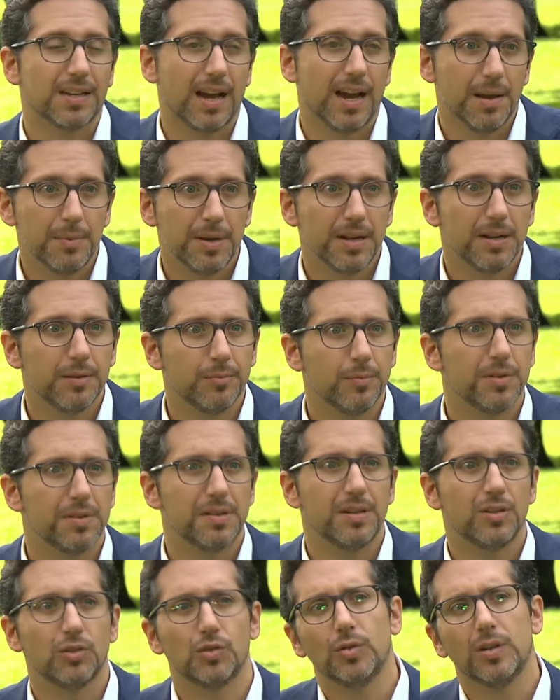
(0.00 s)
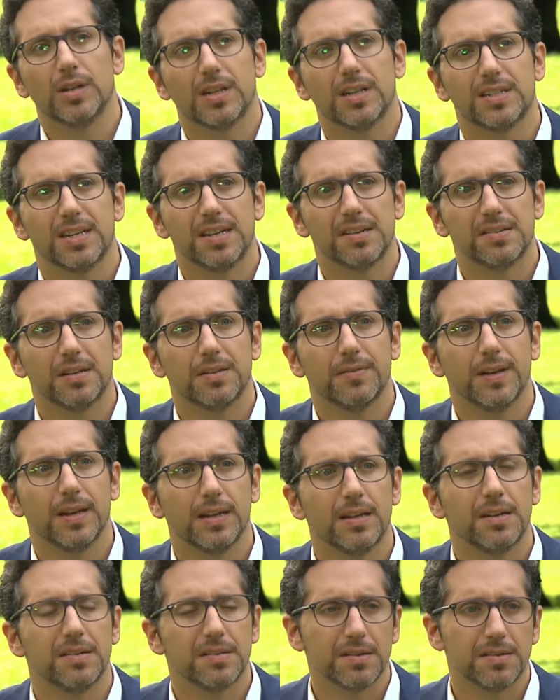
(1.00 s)
dreimal müssen die Schüler getestet
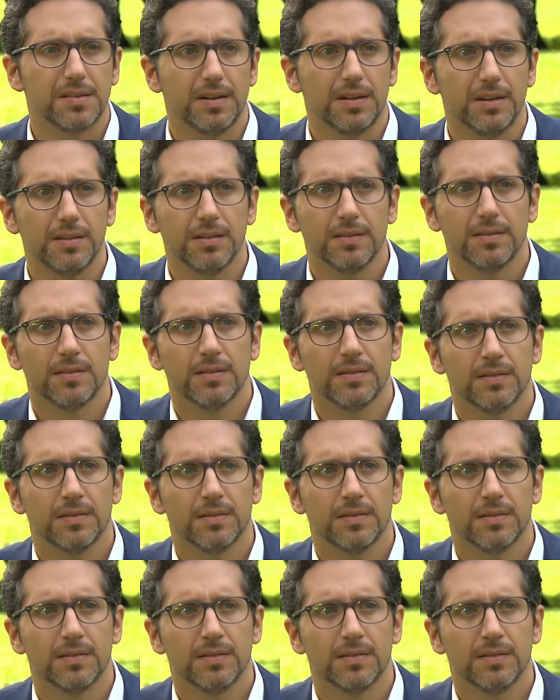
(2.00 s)
werden. Ist das sinnig?